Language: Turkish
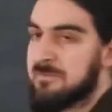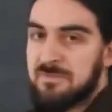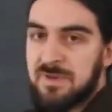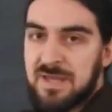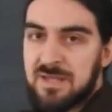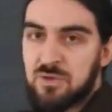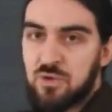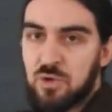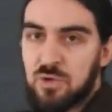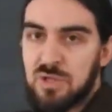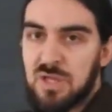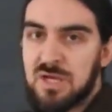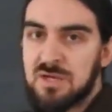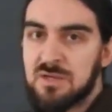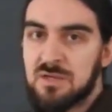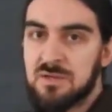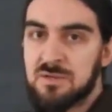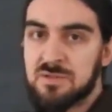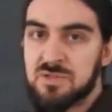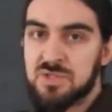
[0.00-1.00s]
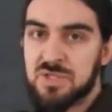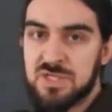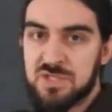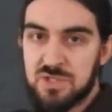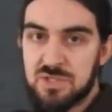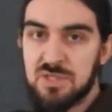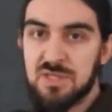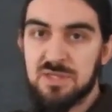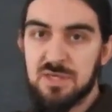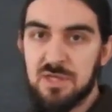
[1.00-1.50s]
Vektörler
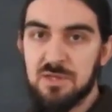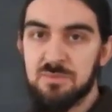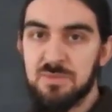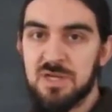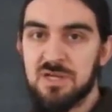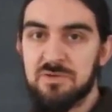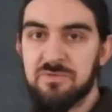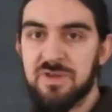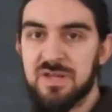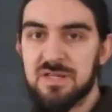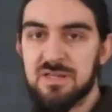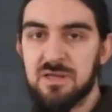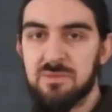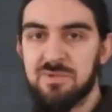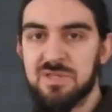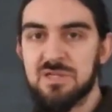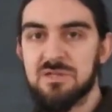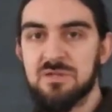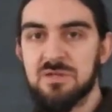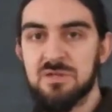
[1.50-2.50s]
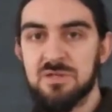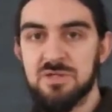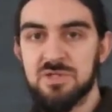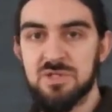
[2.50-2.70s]
çeşitli tanımları verilebilir.